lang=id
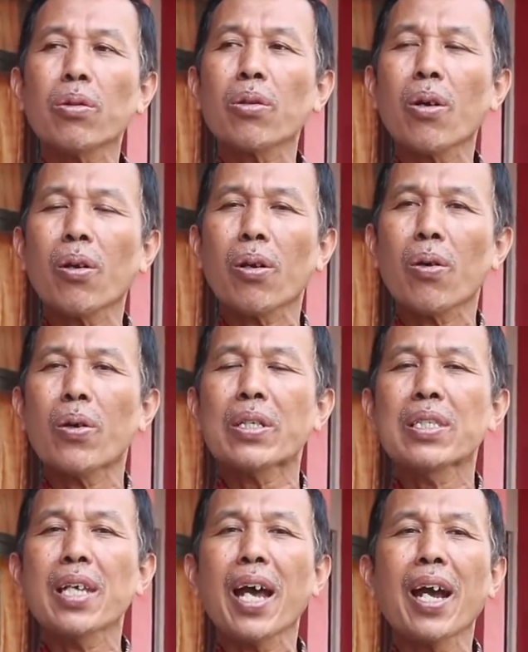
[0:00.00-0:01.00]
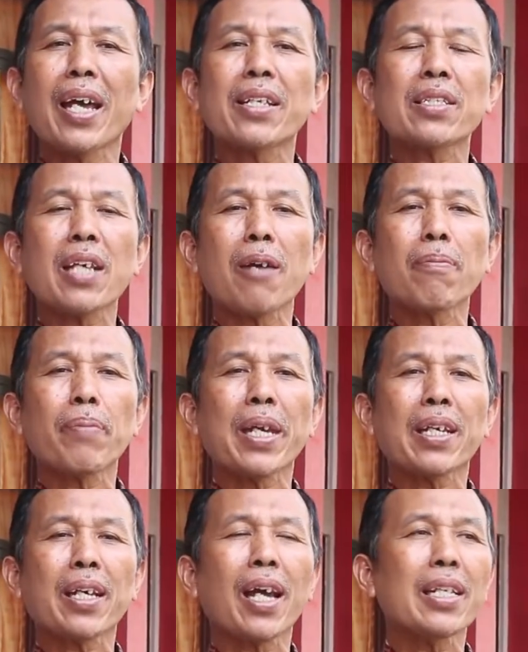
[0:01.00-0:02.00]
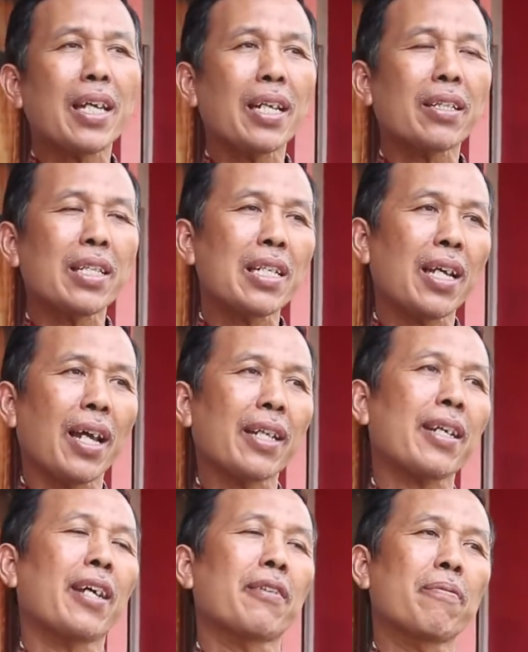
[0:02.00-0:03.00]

tolong jangan sampai kalian tinggalkan.